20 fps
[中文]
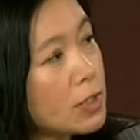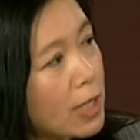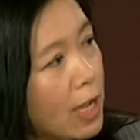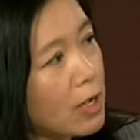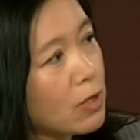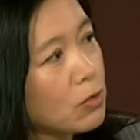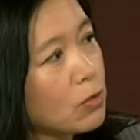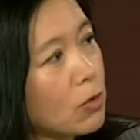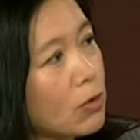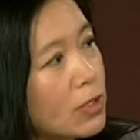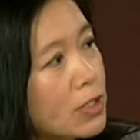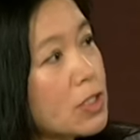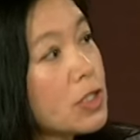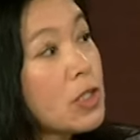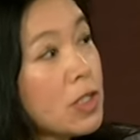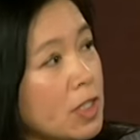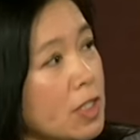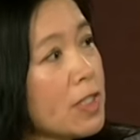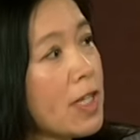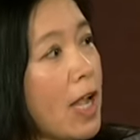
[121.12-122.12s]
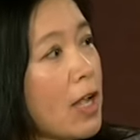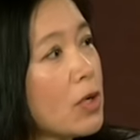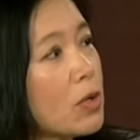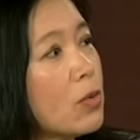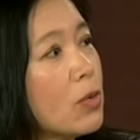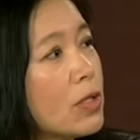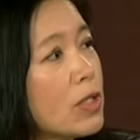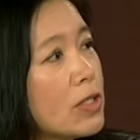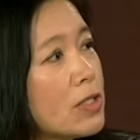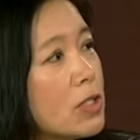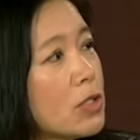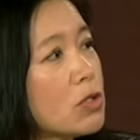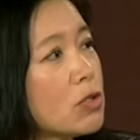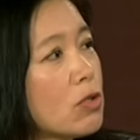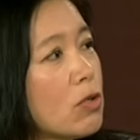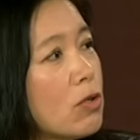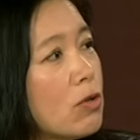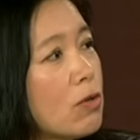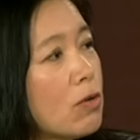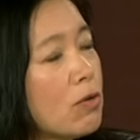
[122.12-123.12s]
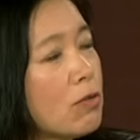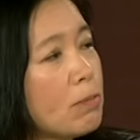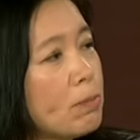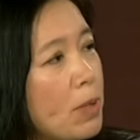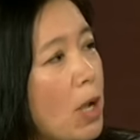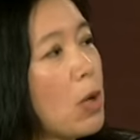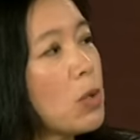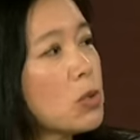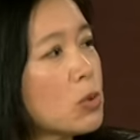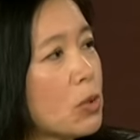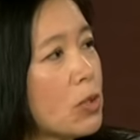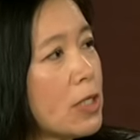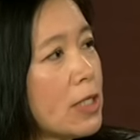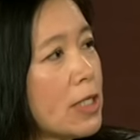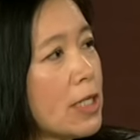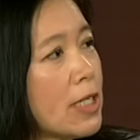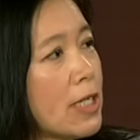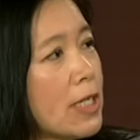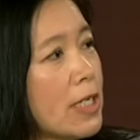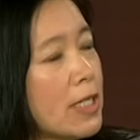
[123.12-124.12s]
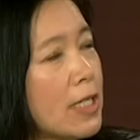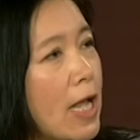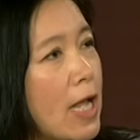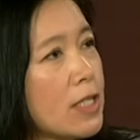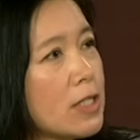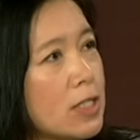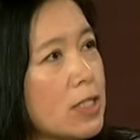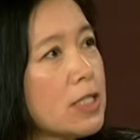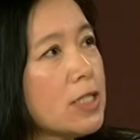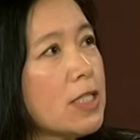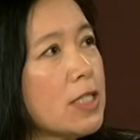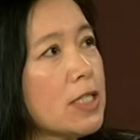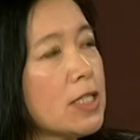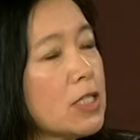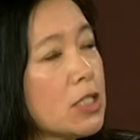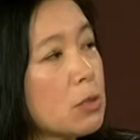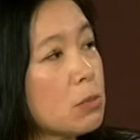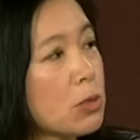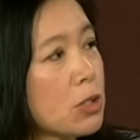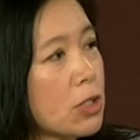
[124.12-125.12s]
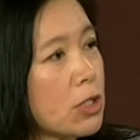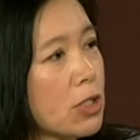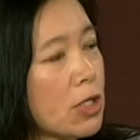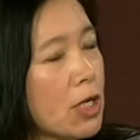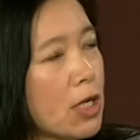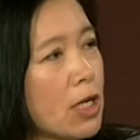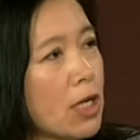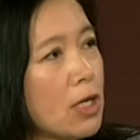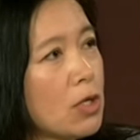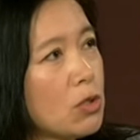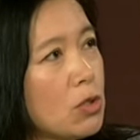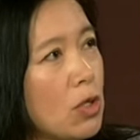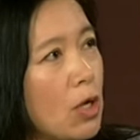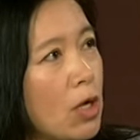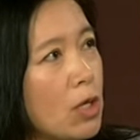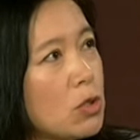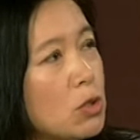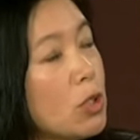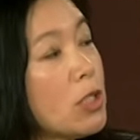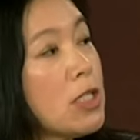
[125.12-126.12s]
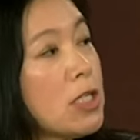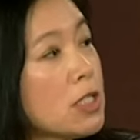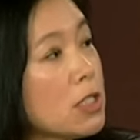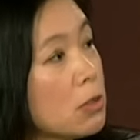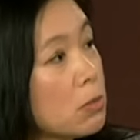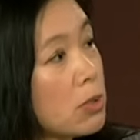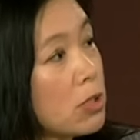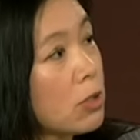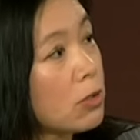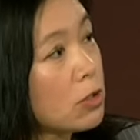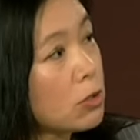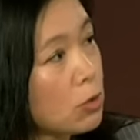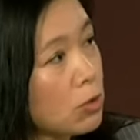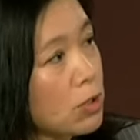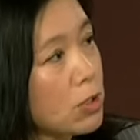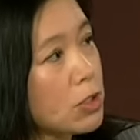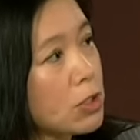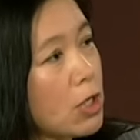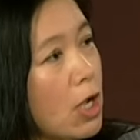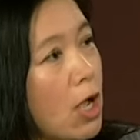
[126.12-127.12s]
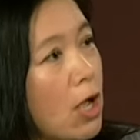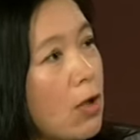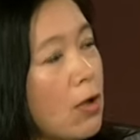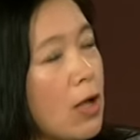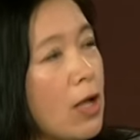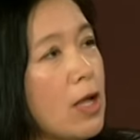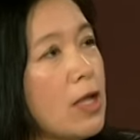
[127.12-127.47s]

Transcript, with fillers: 三国或者替代国的这种标准来制定，是不是？呃，确定是不是倾销？